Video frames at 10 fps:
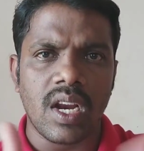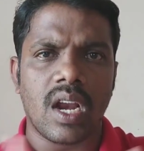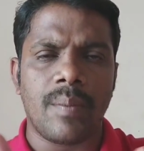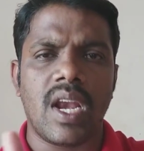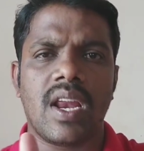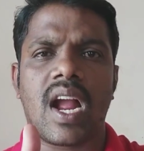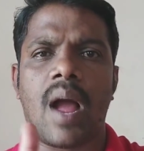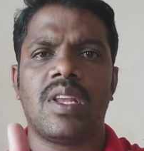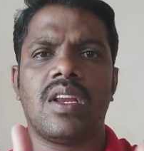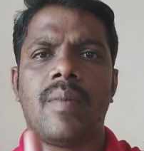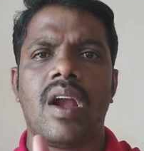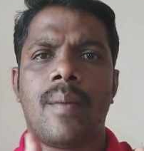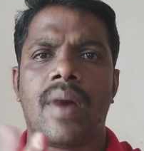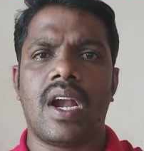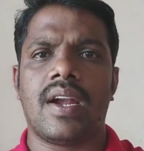இருக்கிற மாதிரி நீங்கள் காமிச்சிக்கணுமா
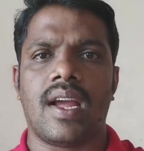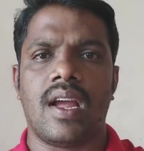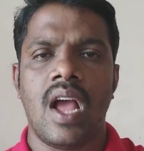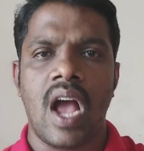இல்லையா மக்கள்கிட்ட